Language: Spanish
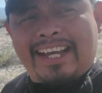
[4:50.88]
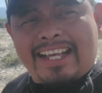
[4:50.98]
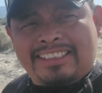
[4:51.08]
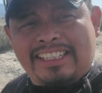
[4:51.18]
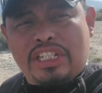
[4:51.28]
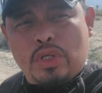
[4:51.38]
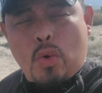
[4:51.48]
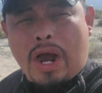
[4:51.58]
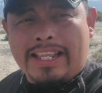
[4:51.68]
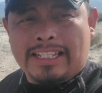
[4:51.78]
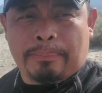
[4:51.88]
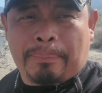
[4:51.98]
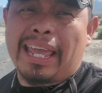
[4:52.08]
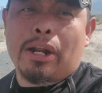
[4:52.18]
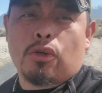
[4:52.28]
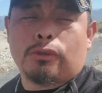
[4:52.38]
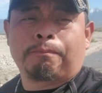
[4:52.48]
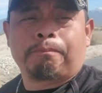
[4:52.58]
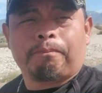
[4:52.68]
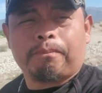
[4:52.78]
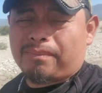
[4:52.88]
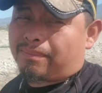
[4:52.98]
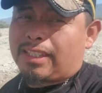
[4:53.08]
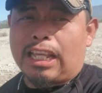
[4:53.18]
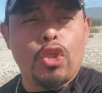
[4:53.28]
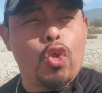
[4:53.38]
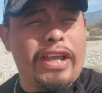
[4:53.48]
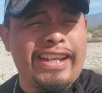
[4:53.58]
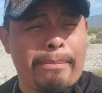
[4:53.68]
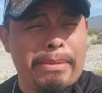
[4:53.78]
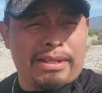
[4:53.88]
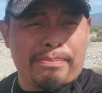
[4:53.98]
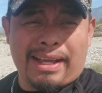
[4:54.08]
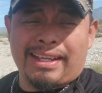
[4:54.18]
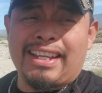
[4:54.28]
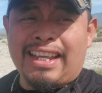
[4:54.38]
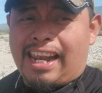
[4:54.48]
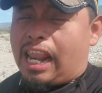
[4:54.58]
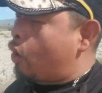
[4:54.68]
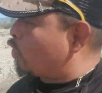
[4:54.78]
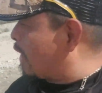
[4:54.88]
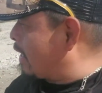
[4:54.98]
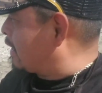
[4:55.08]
casi iguales, pero no es la misma. La otra